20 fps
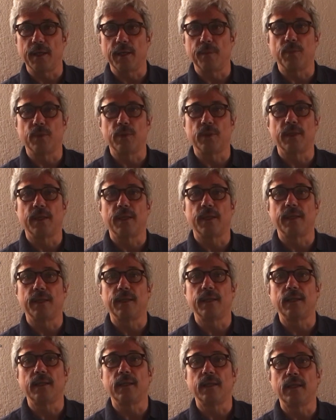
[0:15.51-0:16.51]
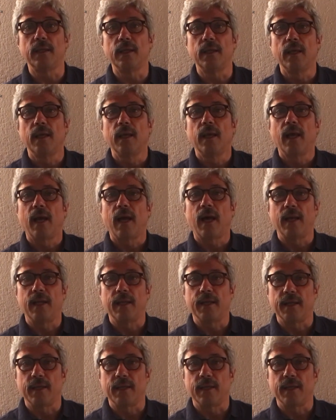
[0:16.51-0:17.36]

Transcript: il potere di chi ha le